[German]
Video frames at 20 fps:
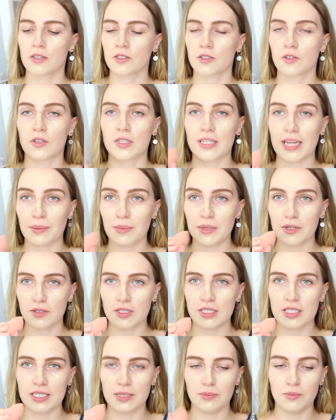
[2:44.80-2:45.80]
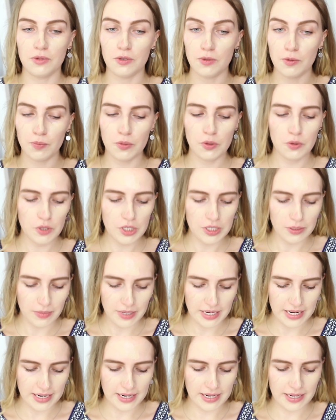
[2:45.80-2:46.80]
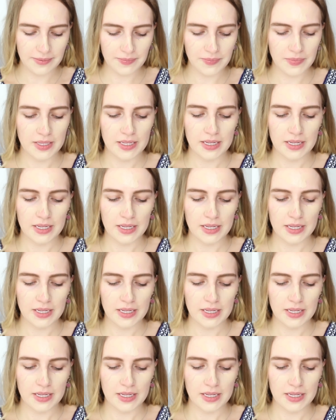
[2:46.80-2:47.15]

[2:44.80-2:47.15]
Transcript: So, und dann benutze ich den Beauty Blender.